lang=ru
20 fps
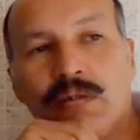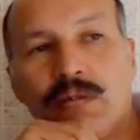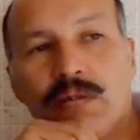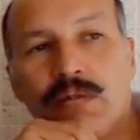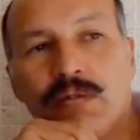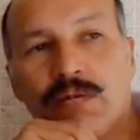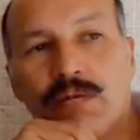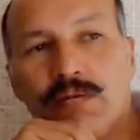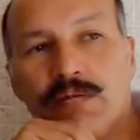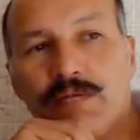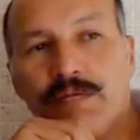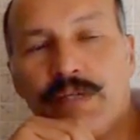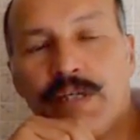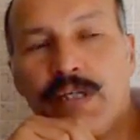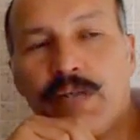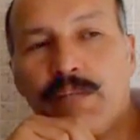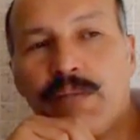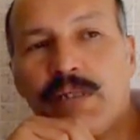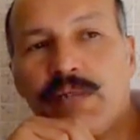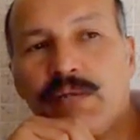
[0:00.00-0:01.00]

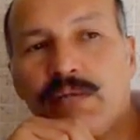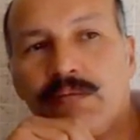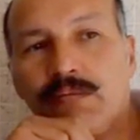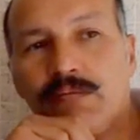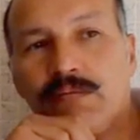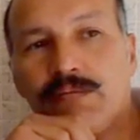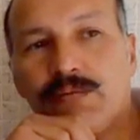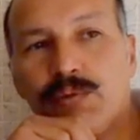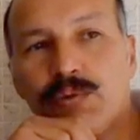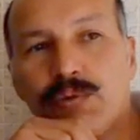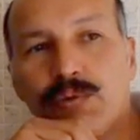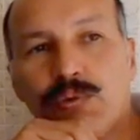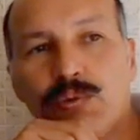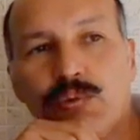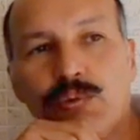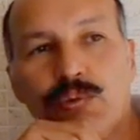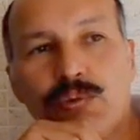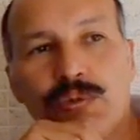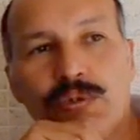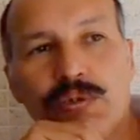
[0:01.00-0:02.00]
время, все, что
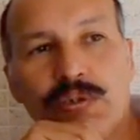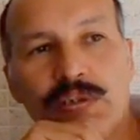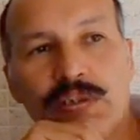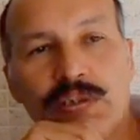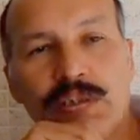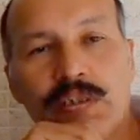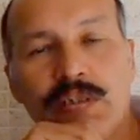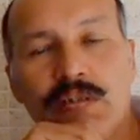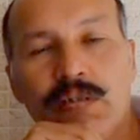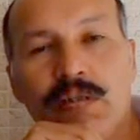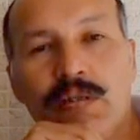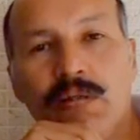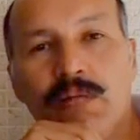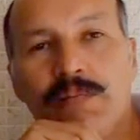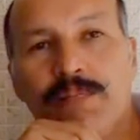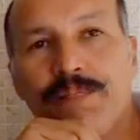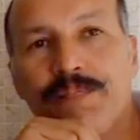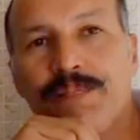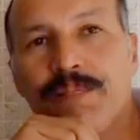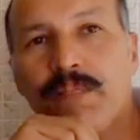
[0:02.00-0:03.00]
нужно, сделал
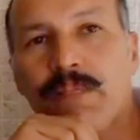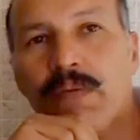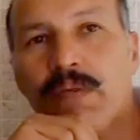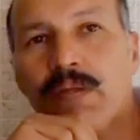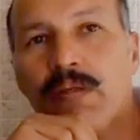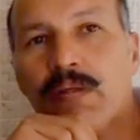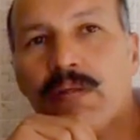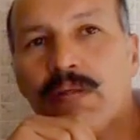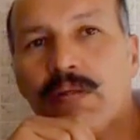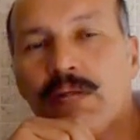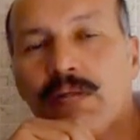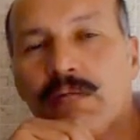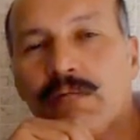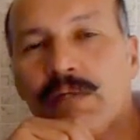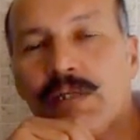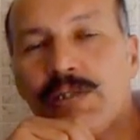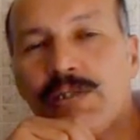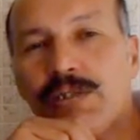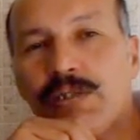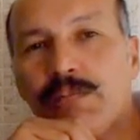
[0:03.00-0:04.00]

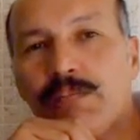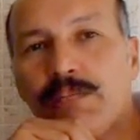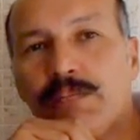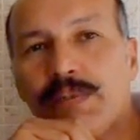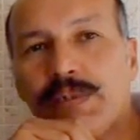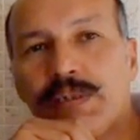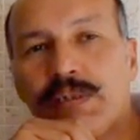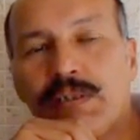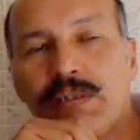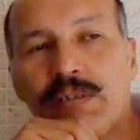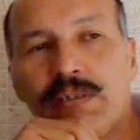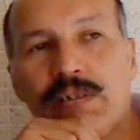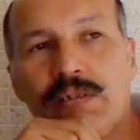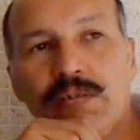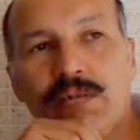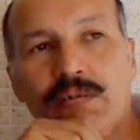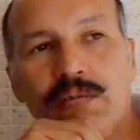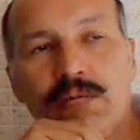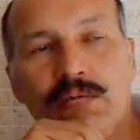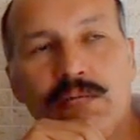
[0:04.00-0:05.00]
врачей
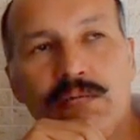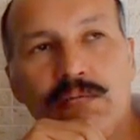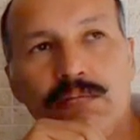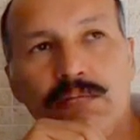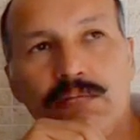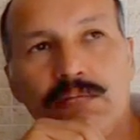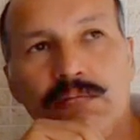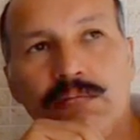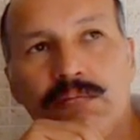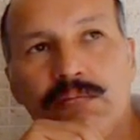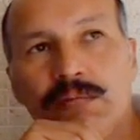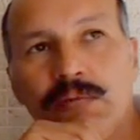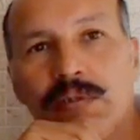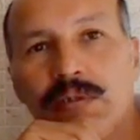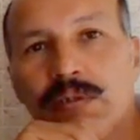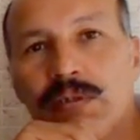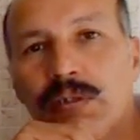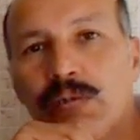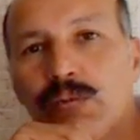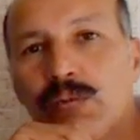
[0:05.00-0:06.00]
посетил,
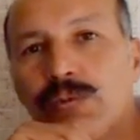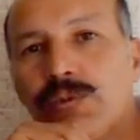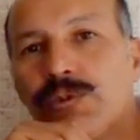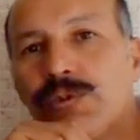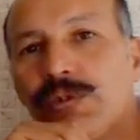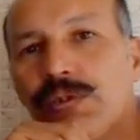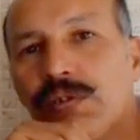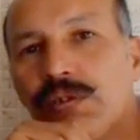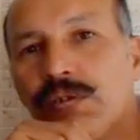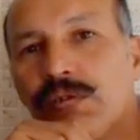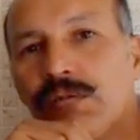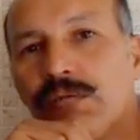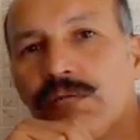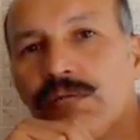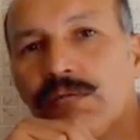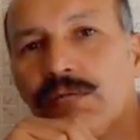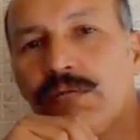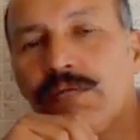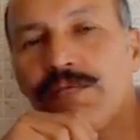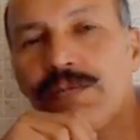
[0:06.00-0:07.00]
талончики
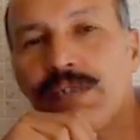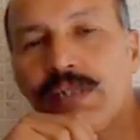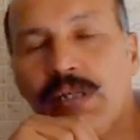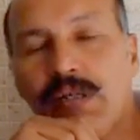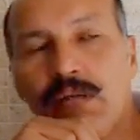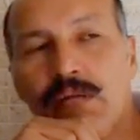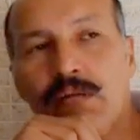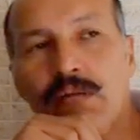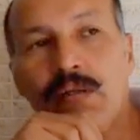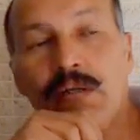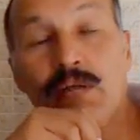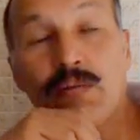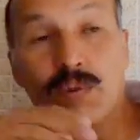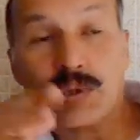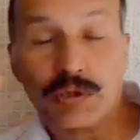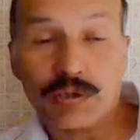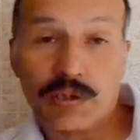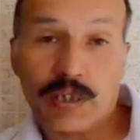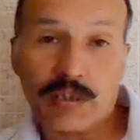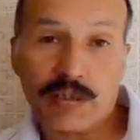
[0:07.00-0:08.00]
взял.
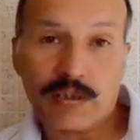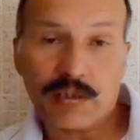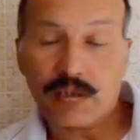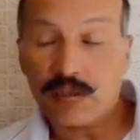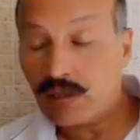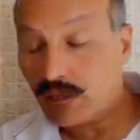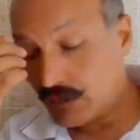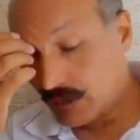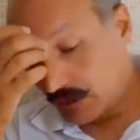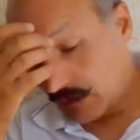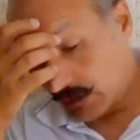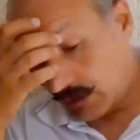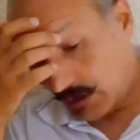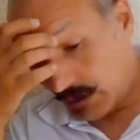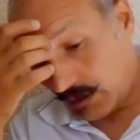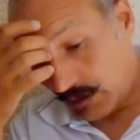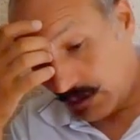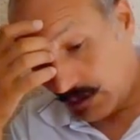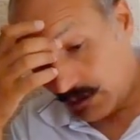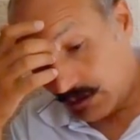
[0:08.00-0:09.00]
Вот, кстати,
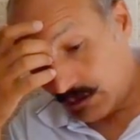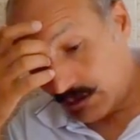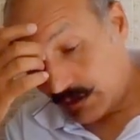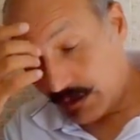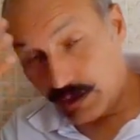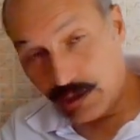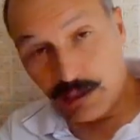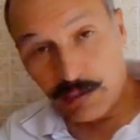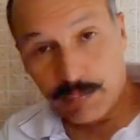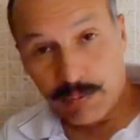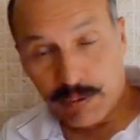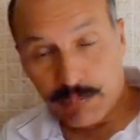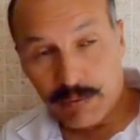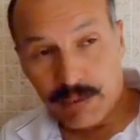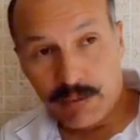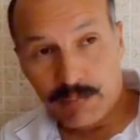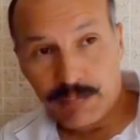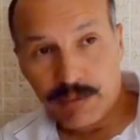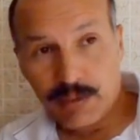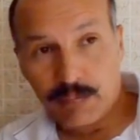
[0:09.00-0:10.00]
а, никаких
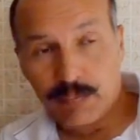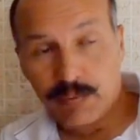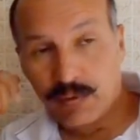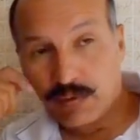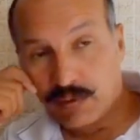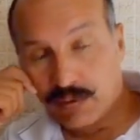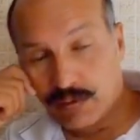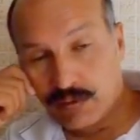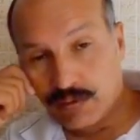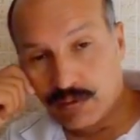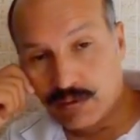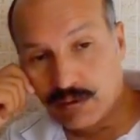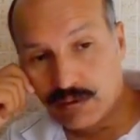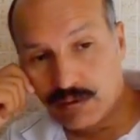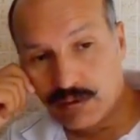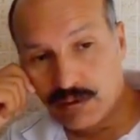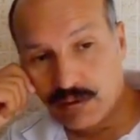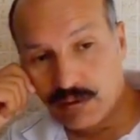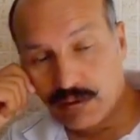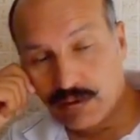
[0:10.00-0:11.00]
проблем не было
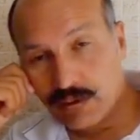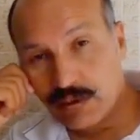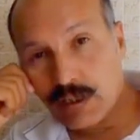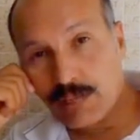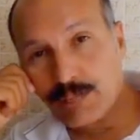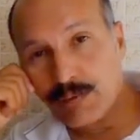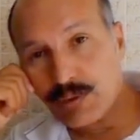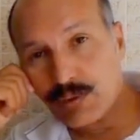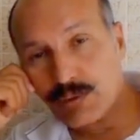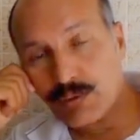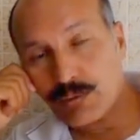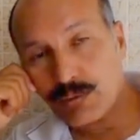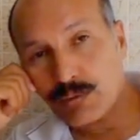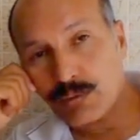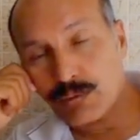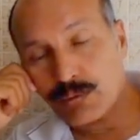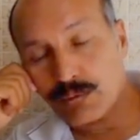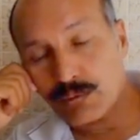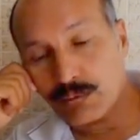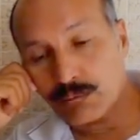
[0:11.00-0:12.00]
с
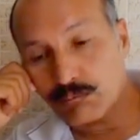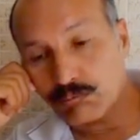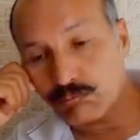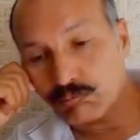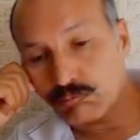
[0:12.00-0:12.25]
записью,